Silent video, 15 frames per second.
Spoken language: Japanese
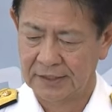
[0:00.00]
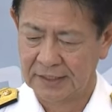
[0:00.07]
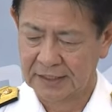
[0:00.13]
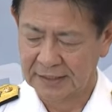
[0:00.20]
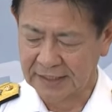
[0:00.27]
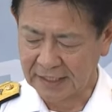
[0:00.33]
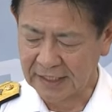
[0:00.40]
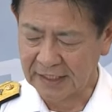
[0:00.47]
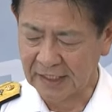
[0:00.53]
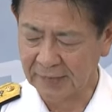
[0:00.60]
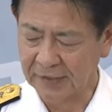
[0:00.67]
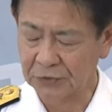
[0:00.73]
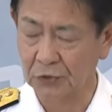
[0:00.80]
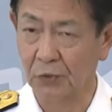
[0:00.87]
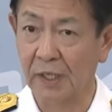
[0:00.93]
堺海
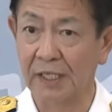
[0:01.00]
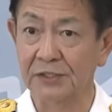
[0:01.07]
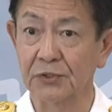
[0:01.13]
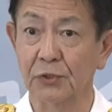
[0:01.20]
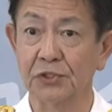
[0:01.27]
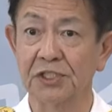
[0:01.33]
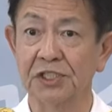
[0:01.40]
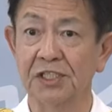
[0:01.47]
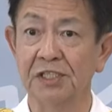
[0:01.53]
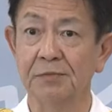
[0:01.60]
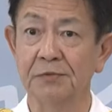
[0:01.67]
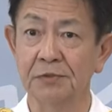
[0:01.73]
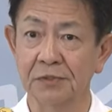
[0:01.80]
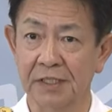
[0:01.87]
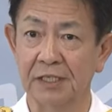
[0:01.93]
幕長は組織
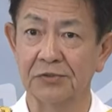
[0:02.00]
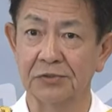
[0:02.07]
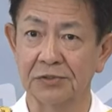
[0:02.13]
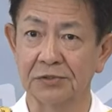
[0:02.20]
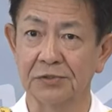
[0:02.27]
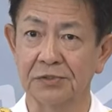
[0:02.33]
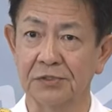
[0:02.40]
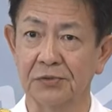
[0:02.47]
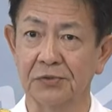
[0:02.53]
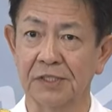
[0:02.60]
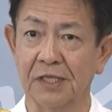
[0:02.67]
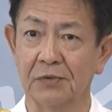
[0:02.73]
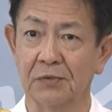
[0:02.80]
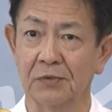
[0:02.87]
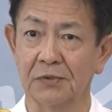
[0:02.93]
文化という
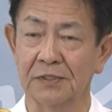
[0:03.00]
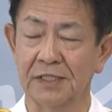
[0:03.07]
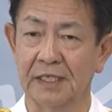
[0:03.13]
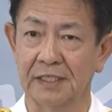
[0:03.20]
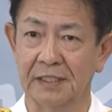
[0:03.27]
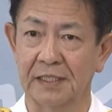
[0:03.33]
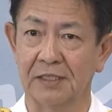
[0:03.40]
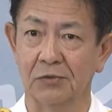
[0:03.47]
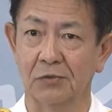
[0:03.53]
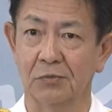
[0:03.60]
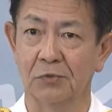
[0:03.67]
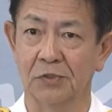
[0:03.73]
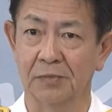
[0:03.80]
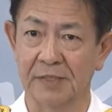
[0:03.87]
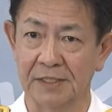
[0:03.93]
表現をされたと
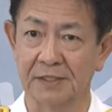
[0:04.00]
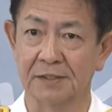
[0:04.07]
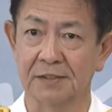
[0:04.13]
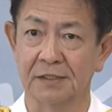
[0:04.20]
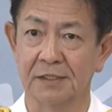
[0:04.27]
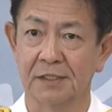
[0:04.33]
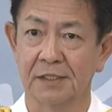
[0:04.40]
思います